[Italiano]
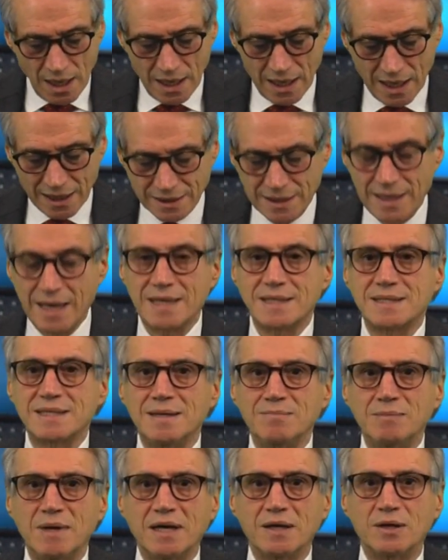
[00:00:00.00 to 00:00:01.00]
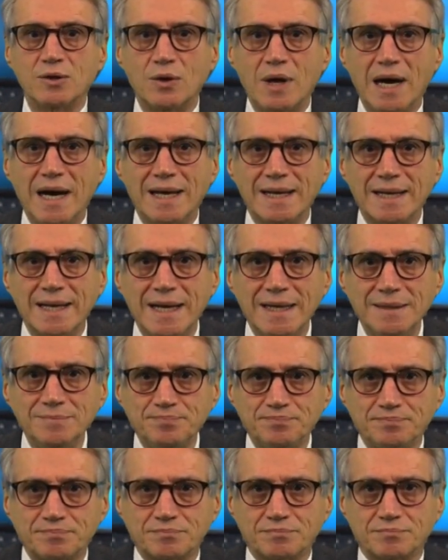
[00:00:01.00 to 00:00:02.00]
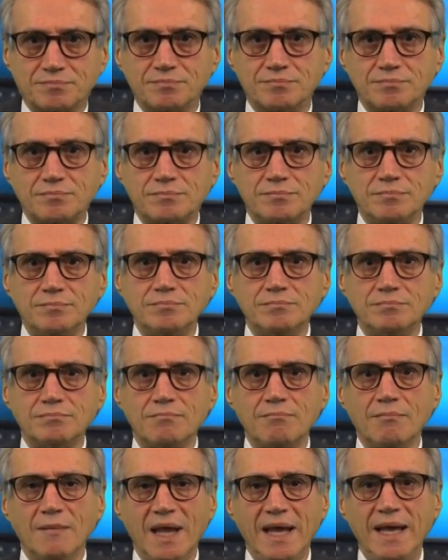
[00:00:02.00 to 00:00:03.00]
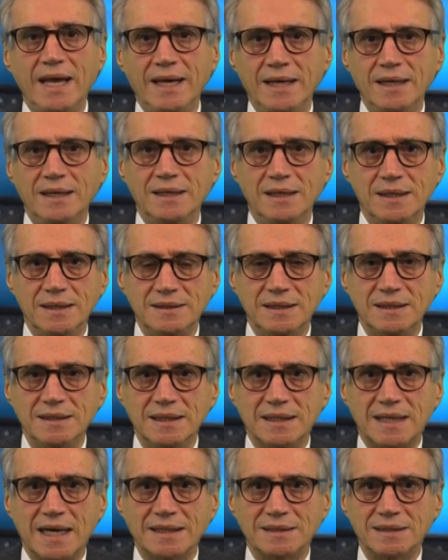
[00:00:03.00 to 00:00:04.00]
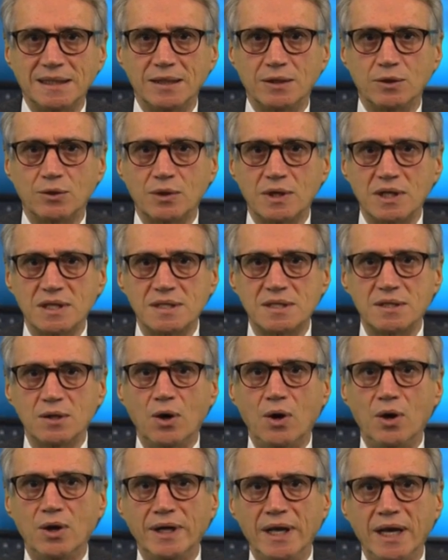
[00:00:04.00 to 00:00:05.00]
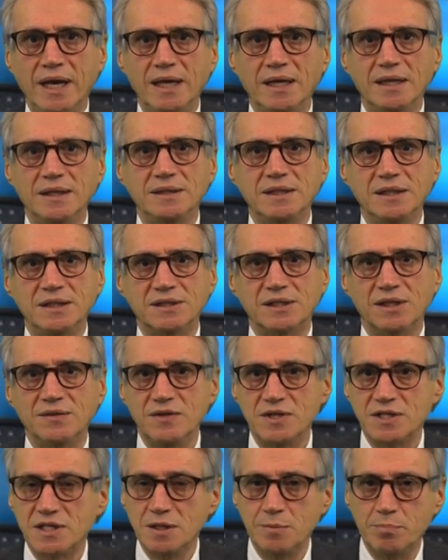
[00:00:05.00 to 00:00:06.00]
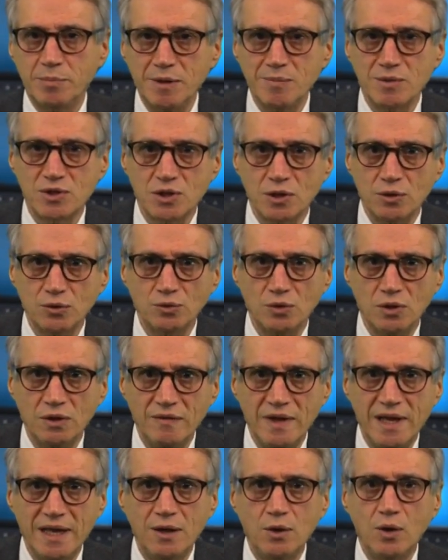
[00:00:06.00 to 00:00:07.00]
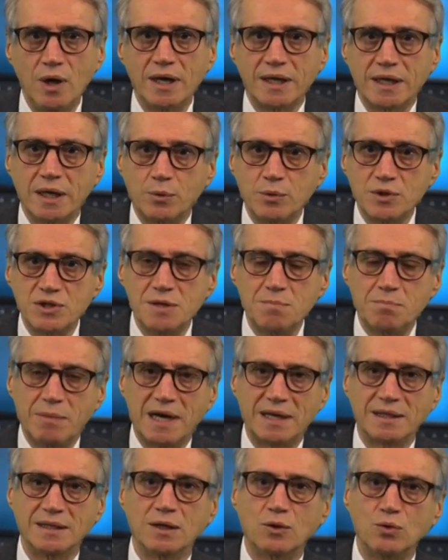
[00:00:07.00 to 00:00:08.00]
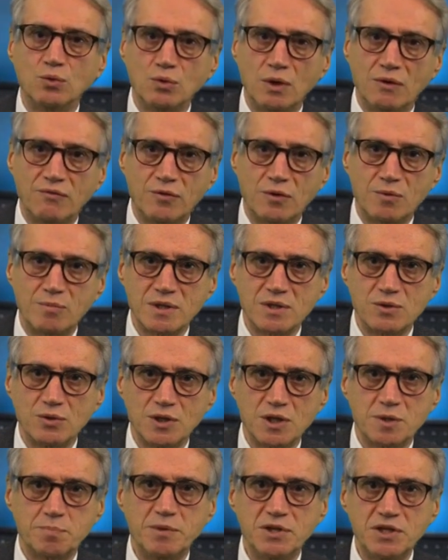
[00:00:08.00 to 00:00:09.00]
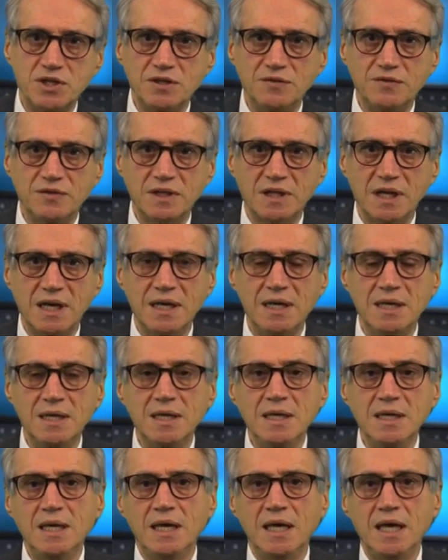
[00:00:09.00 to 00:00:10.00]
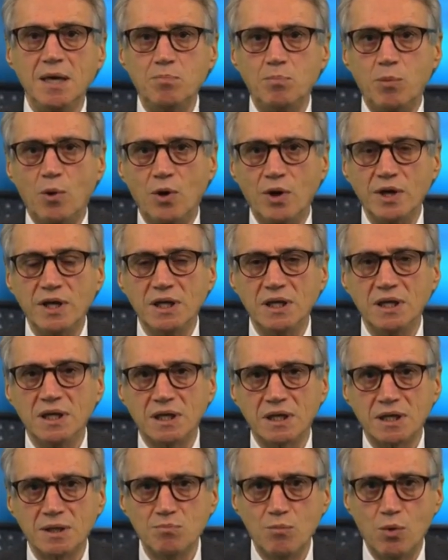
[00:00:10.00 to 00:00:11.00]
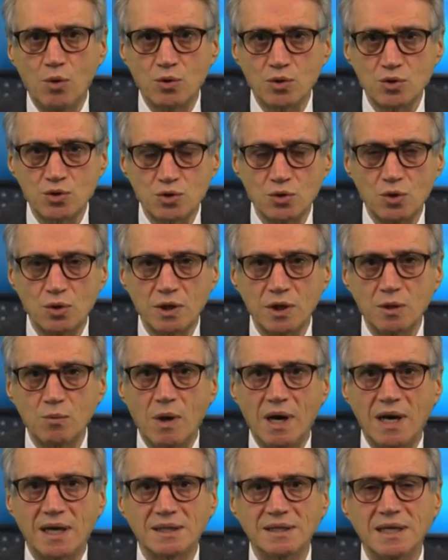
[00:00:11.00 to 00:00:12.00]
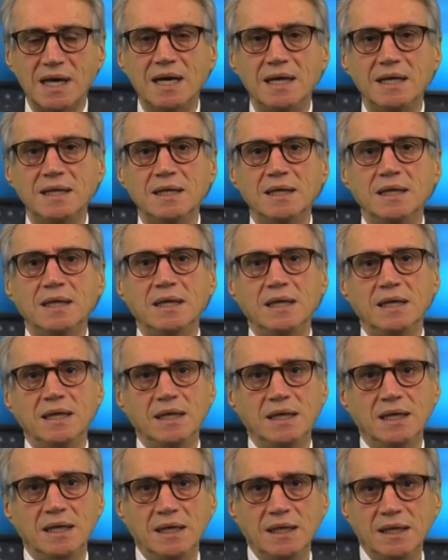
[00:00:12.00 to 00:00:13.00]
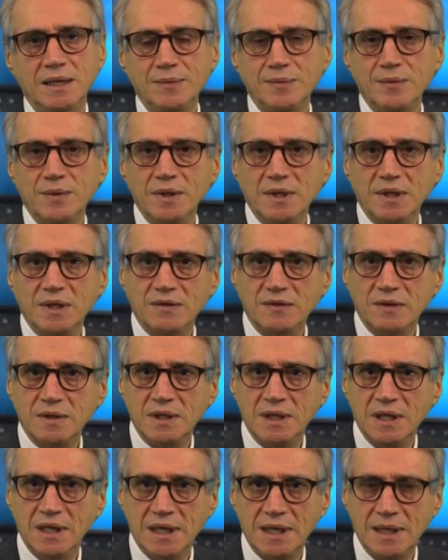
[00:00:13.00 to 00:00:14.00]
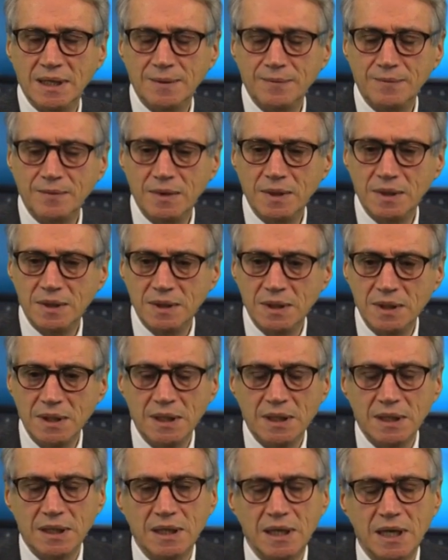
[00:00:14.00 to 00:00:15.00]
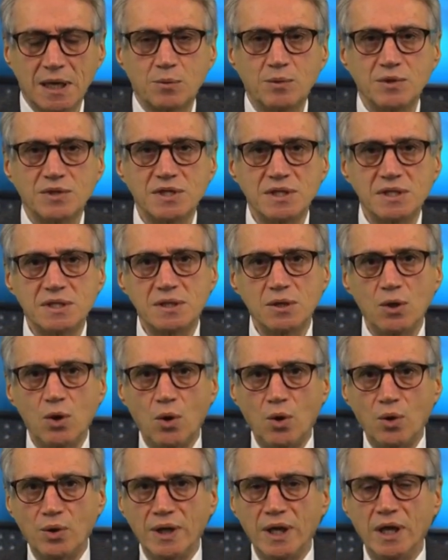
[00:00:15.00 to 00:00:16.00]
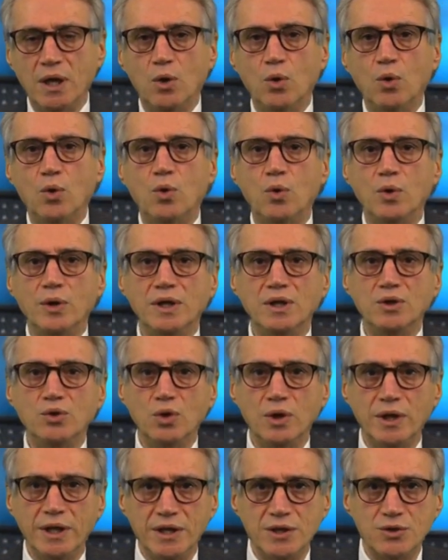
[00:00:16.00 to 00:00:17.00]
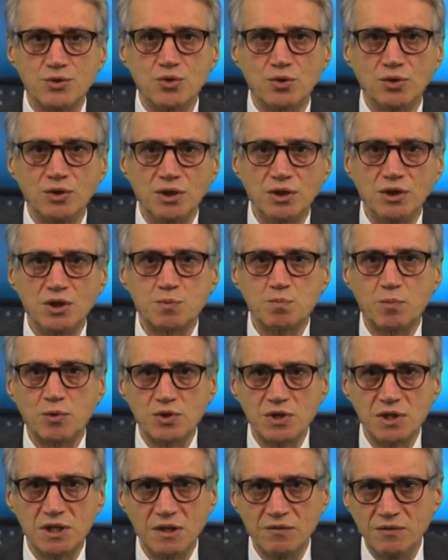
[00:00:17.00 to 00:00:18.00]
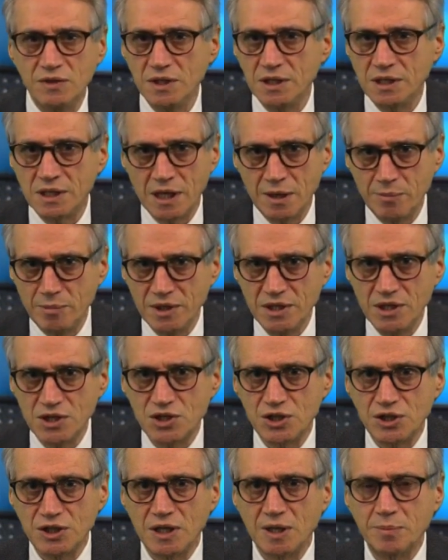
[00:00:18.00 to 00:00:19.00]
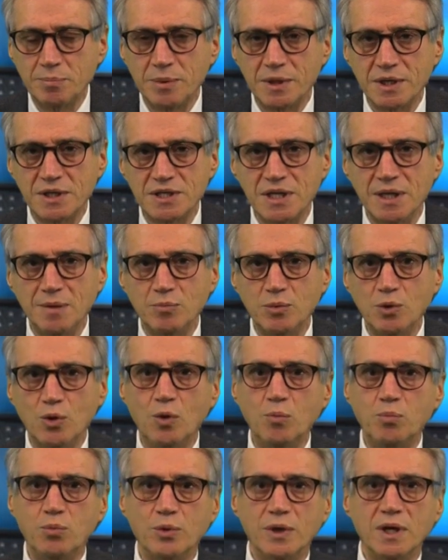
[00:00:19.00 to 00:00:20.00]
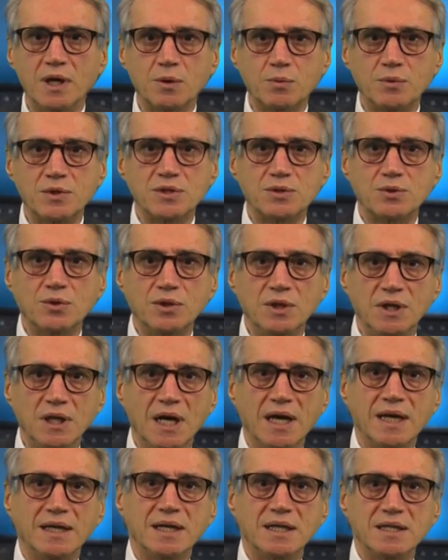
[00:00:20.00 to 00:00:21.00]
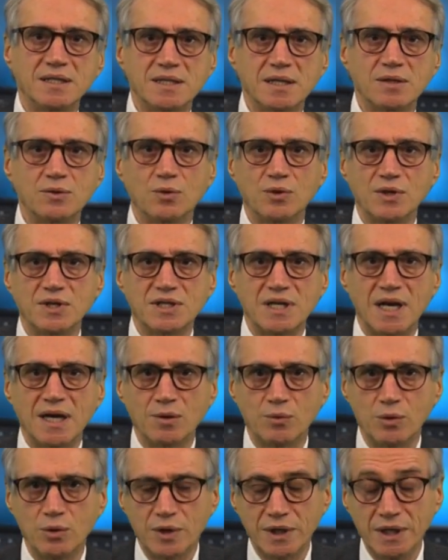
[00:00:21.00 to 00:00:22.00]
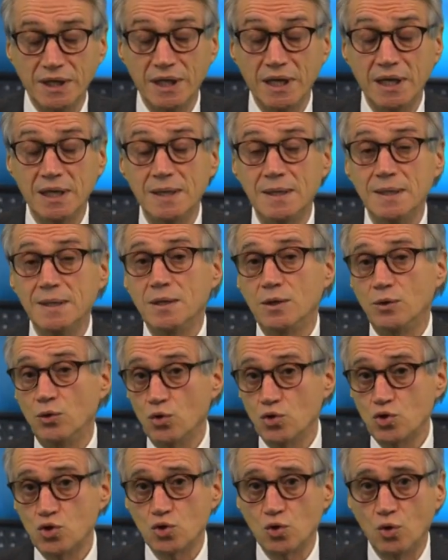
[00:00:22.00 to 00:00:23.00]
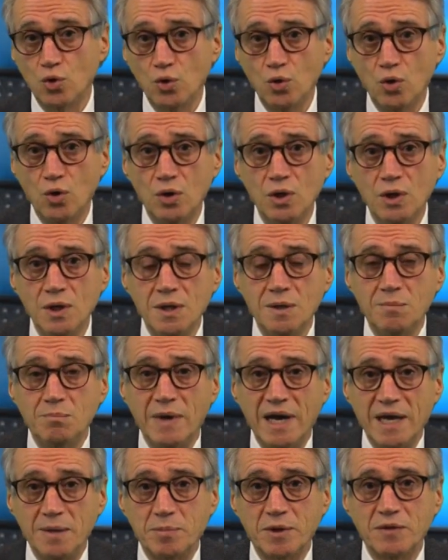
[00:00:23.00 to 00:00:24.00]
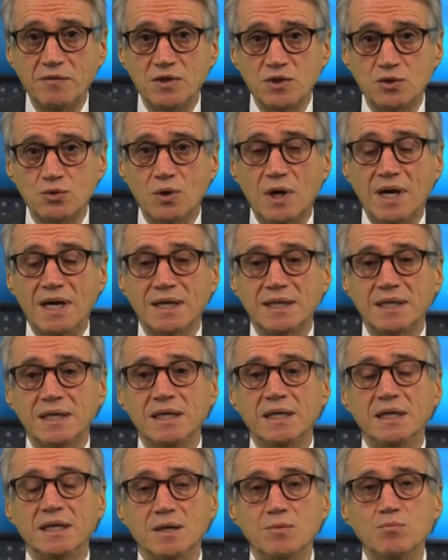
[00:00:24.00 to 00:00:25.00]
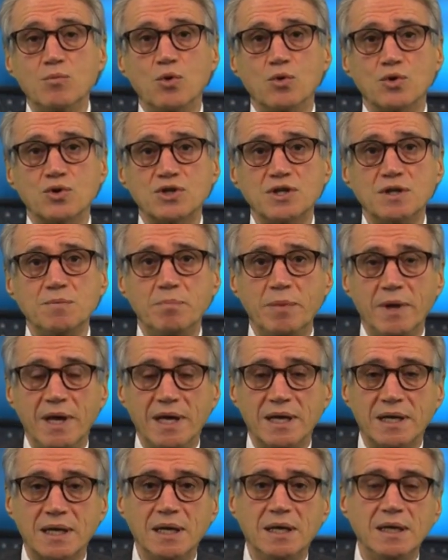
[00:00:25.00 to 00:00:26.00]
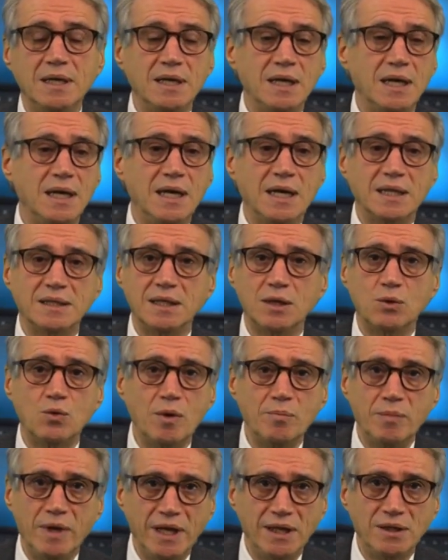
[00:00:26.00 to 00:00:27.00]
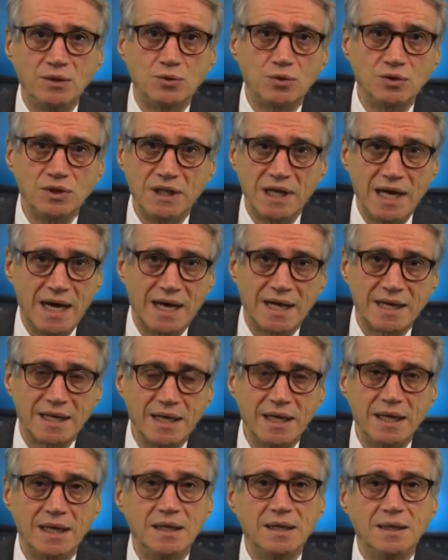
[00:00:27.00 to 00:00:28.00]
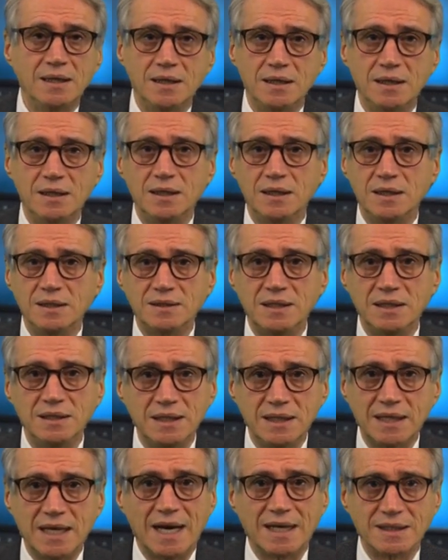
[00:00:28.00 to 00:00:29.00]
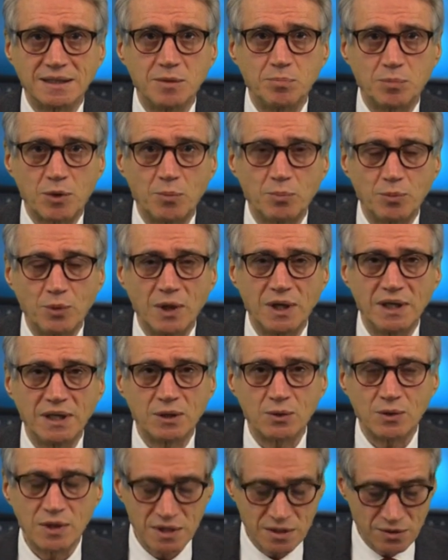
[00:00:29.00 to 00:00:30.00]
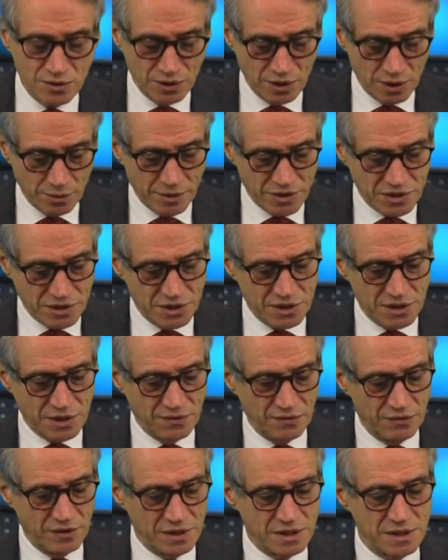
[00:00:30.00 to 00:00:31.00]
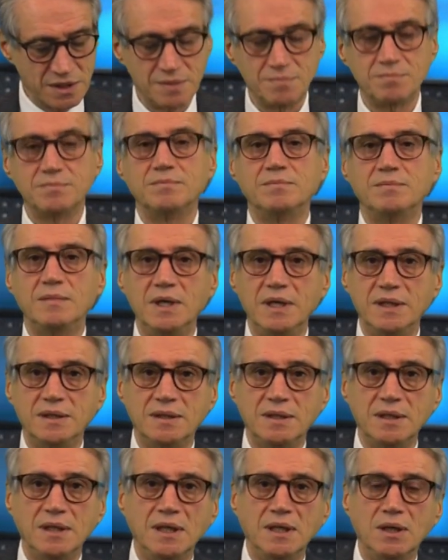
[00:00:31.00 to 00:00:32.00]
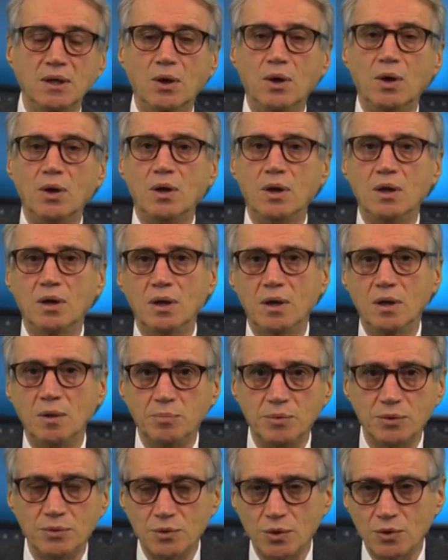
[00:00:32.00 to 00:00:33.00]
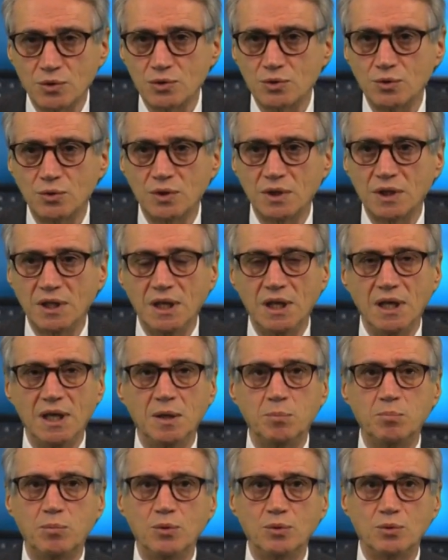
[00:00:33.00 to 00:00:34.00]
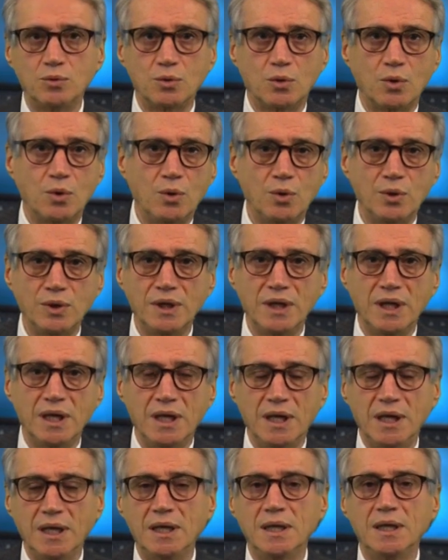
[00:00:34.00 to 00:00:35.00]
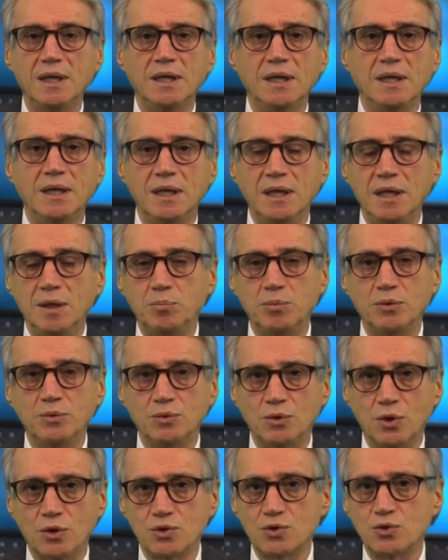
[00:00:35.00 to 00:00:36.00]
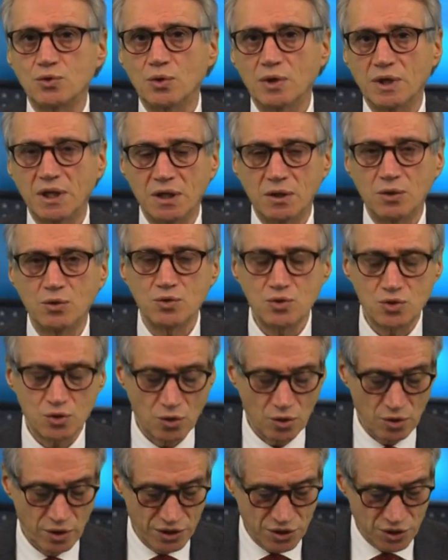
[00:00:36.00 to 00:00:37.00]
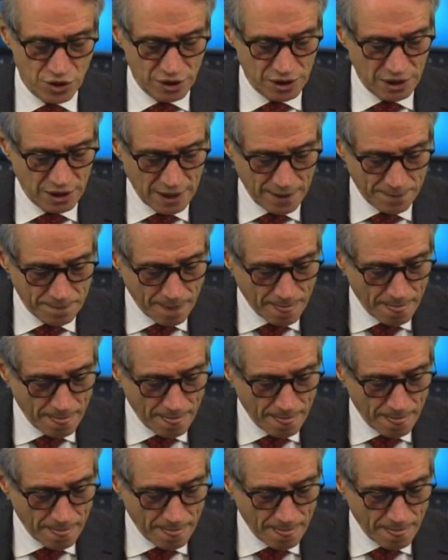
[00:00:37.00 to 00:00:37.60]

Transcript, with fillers: La terza macro area è eh, dedicata all'erogazione di servizi di primo e secondo livello, anche qui si parte con una formazione specifica e poi il rimborso riguarda eh, eh, l'acquisizione la, o il noleggio di dispositivi di telemedicina, per esempio, oppure l'acquisto di analizzatori sangue e urine. Non solo, ma è previsto anche rimborsi per l'adeguamento di aree eh, dedicate proprio all'erogazione di questi servizi lettino eh, piuttosto che poltrone, eh, piuttosto che console, eccetera.